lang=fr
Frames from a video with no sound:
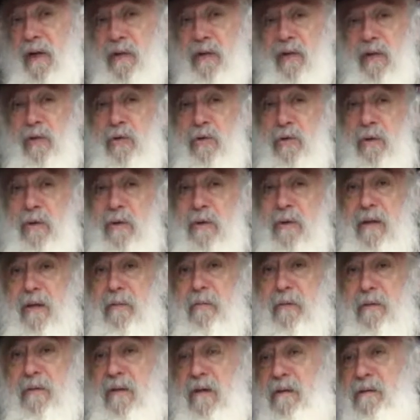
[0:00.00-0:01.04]
il y a des gens qui
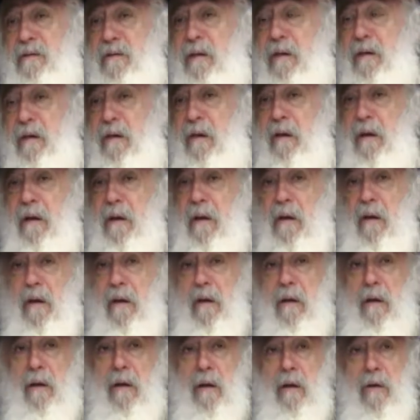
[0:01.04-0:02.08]
me disent euh,
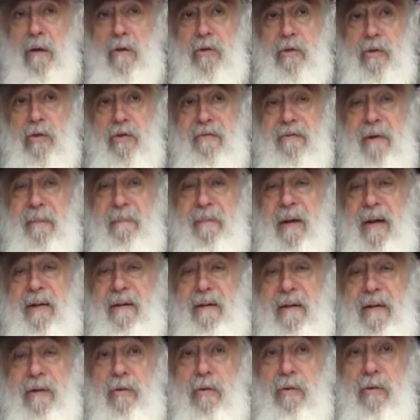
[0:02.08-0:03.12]
euh, je fais
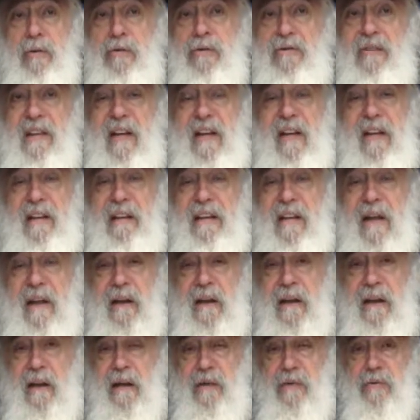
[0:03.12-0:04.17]
partie de telle et
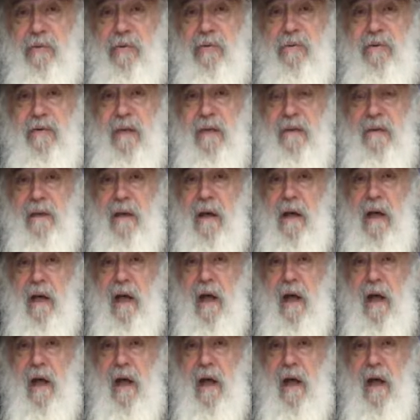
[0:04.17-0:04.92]
telle euh, société.